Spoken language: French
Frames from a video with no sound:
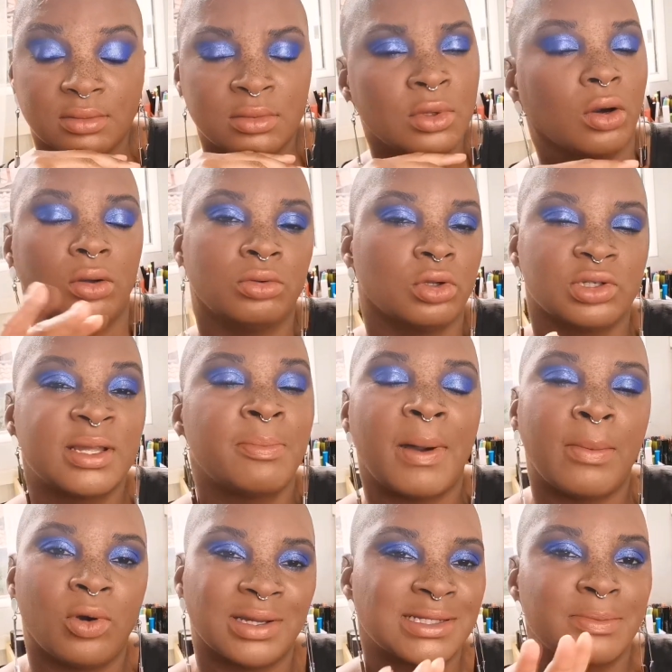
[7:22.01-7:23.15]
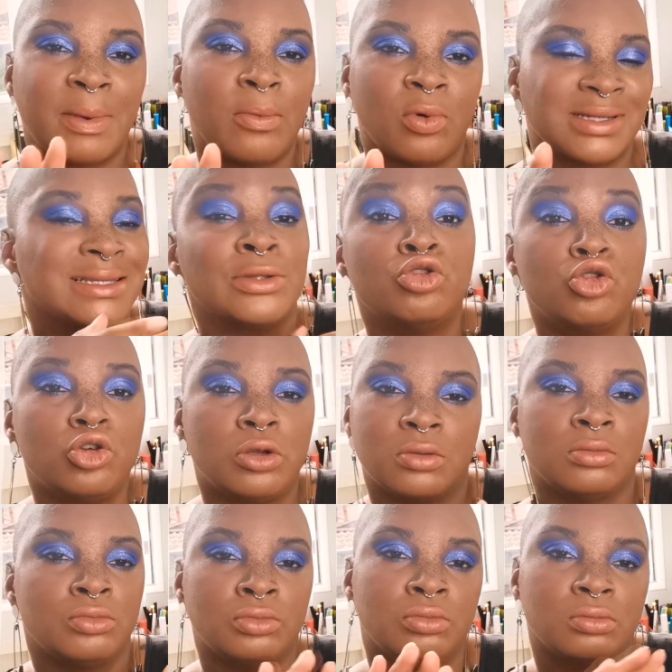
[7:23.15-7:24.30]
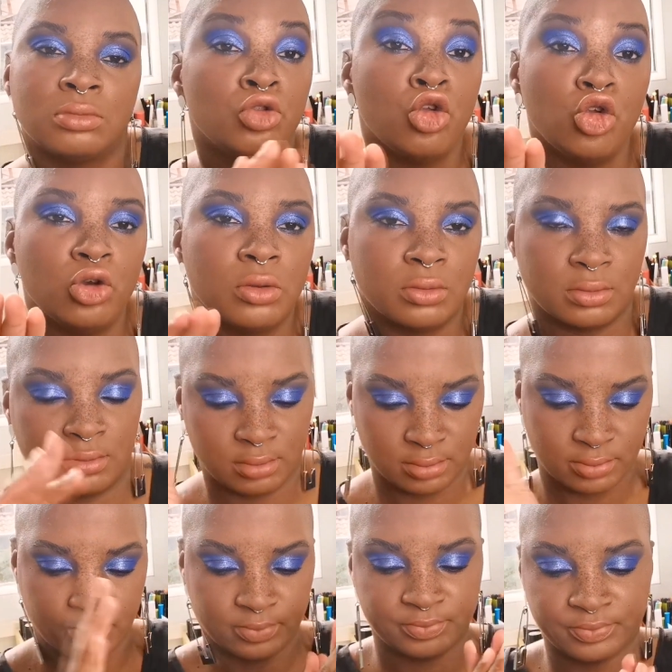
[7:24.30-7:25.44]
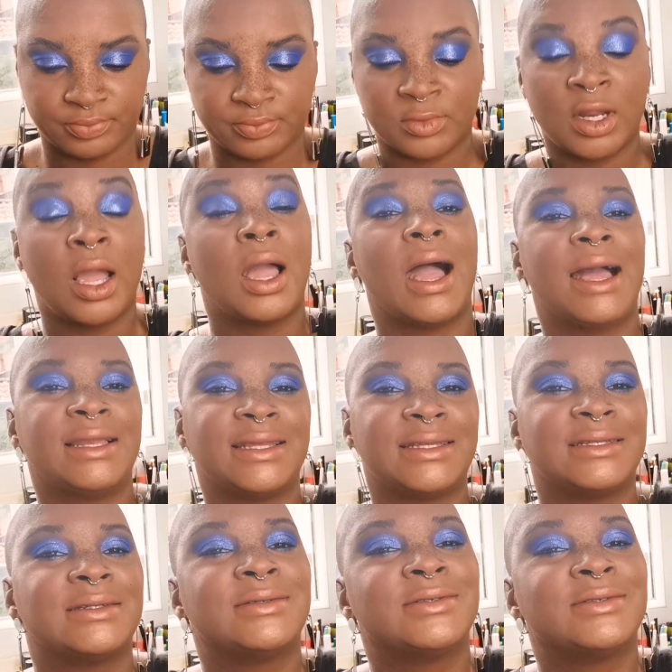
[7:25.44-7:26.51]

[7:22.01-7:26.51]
Non, non, c'est pas moi, c'est pas moi, c'est nul. Nul. Allez,